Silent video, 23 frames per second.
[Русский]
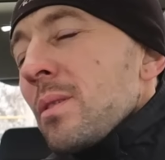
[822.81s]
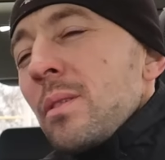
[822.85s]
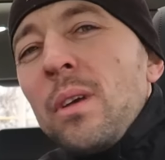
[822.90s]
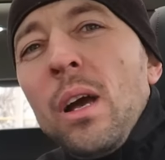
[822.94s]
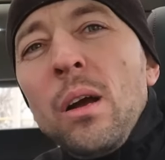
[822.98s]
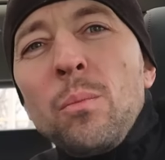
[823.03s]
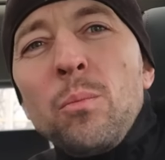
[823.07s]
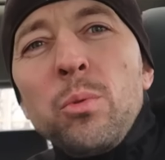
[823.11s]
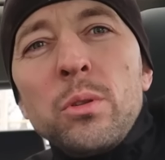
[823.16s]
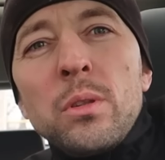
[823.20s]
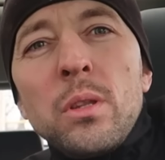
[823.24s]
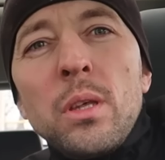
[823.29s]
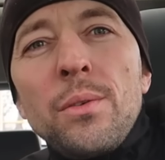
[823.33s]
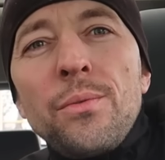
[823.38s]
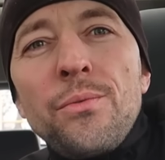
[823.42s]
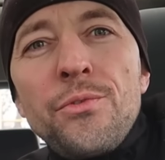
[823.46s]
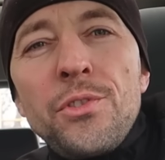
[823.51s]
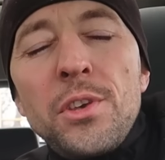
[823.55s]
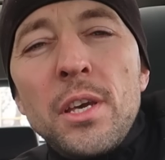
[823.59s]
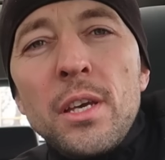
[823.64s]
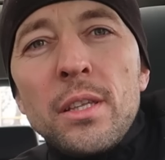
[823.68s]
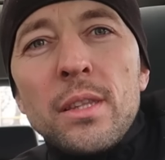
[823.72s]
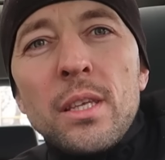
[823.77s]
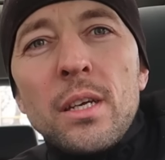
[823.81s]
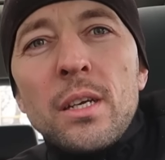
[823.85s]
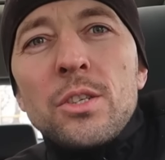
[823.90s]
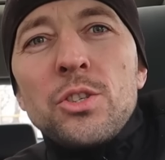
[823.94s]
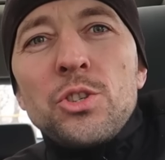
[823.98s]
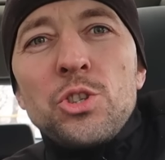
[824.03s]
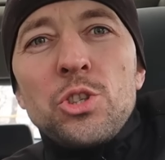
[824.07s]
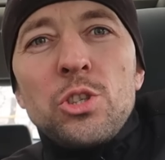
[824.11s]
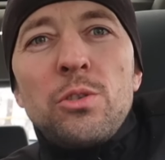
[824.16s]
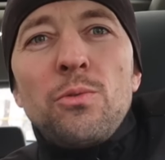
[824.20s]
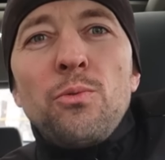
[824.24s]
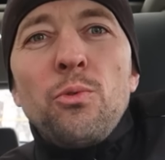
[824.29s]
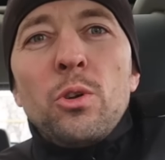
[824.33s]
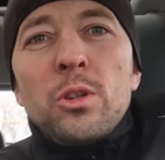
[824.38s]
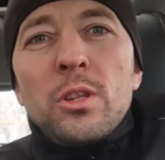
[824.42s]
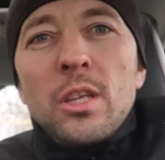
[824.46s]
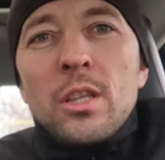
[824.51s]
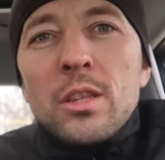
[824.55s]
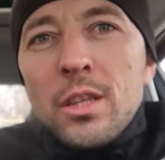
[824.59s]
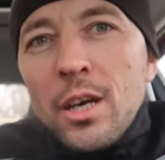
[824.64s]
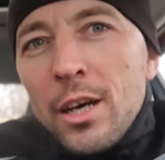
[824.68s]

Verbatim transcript: как будто веток с чего-то.